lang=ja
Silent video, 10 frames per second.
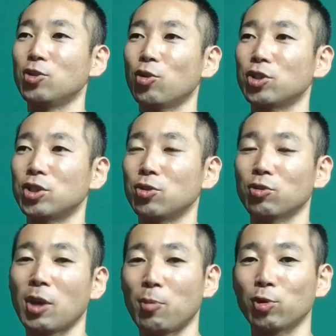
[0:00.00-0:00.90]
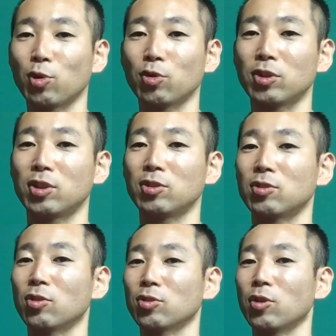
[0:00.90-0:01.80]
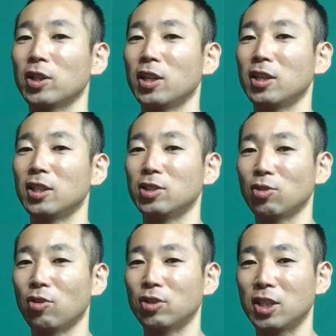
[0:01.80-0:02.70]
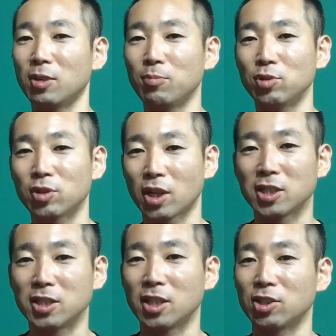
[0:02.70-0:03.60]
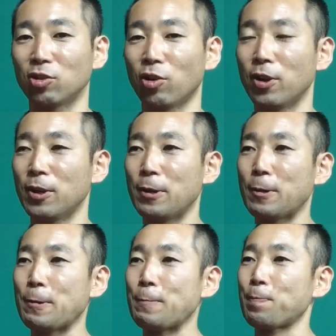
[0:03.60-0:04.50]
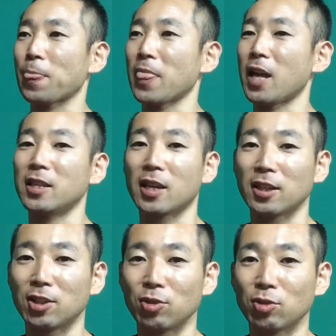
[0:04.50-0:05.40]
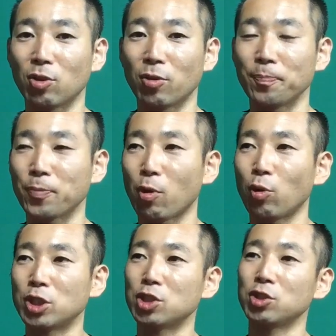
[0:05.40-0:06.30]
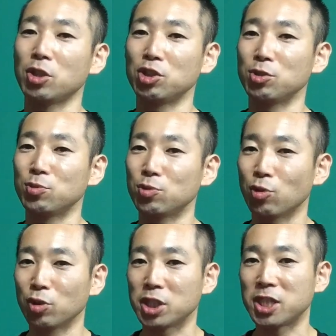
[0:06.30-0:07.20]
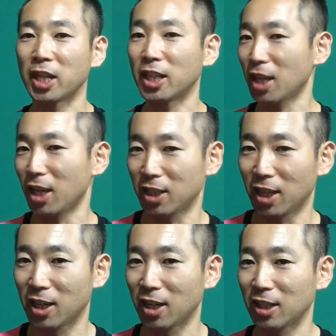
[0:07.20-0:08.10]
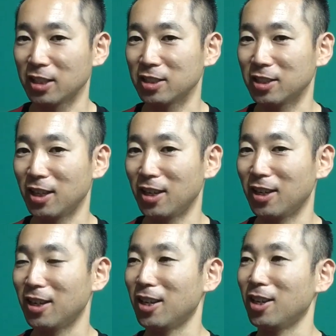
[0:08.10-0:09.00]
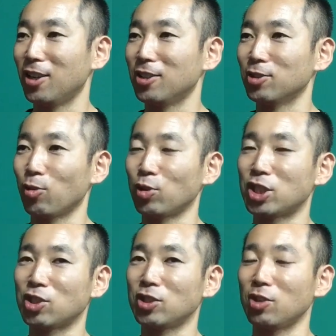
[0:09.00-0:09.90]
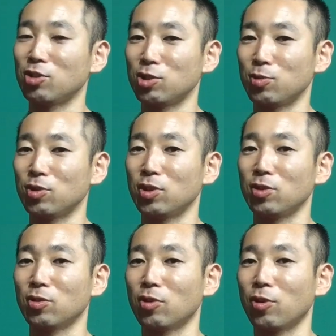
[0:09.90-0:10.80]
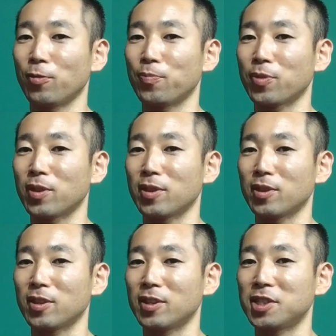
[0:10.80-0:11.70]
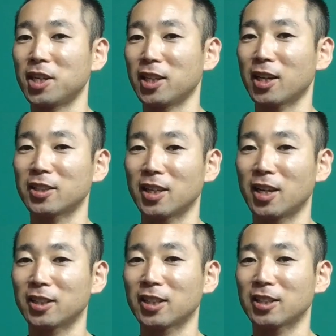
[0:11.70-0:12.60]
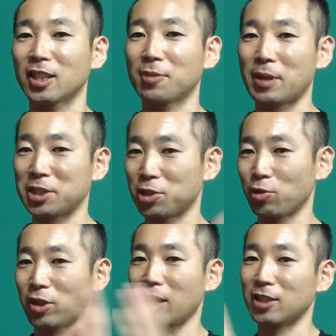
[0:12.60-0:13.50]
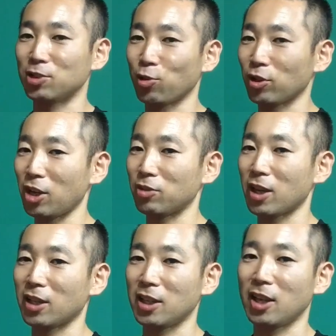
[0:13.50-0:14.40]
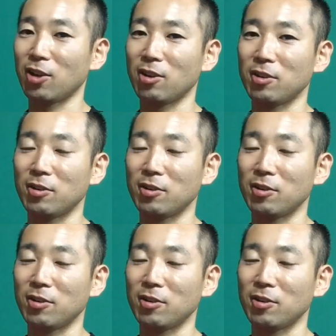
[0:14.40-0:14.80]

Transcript: 常心を保とうっていうことはね非常にね難しいんですよなんでかっていうと落ち着いてる自分を知らなきゃいけないからなんですねその落ち着いてる自分っていうのを知らなかったらただただ真っ白な状態の中で